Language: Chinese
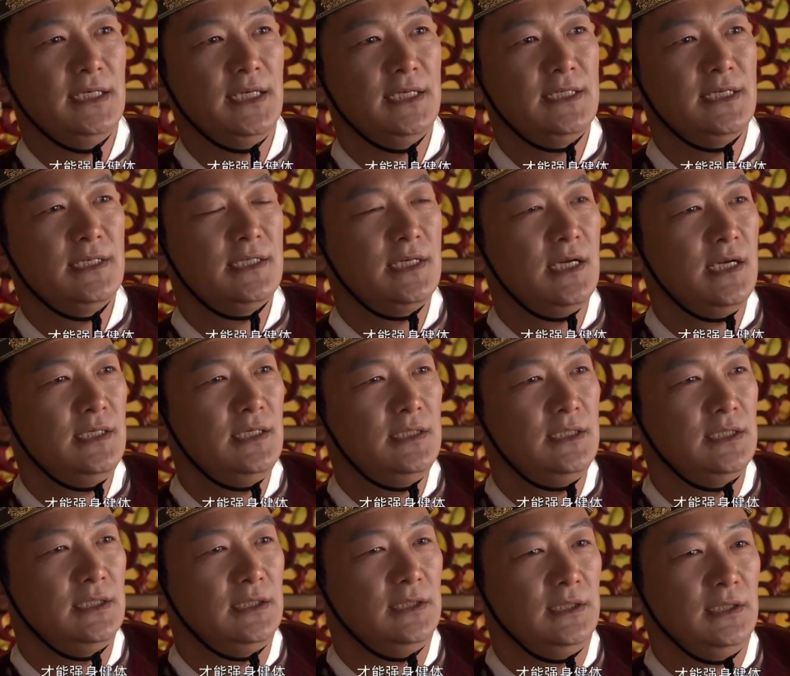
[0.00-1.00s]
才能强
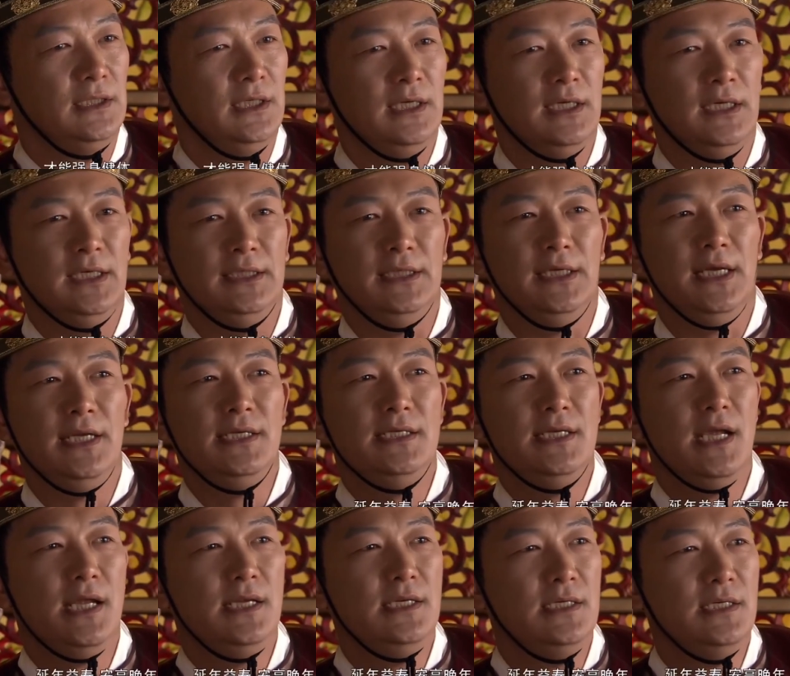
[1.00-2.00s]
身健体、
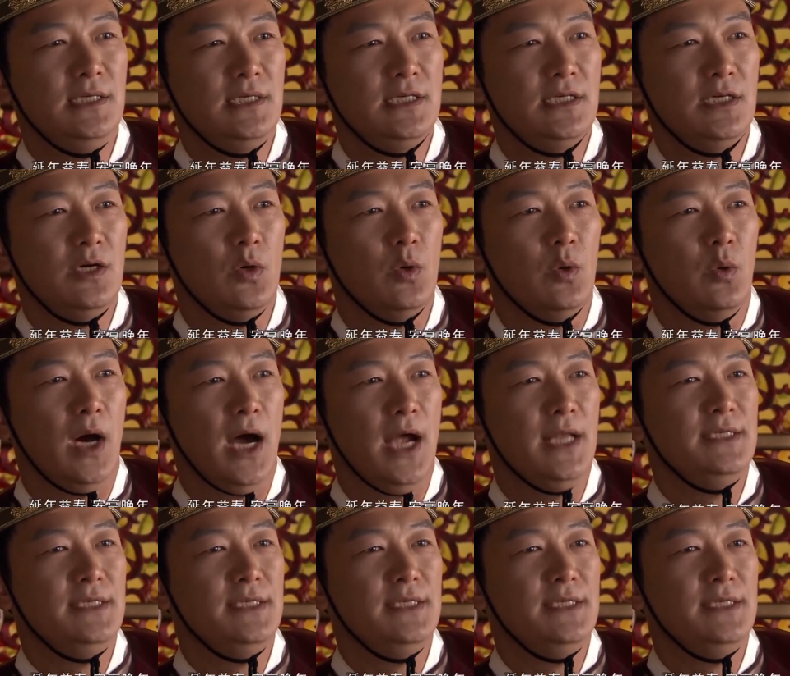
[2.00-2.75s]
延年益寿、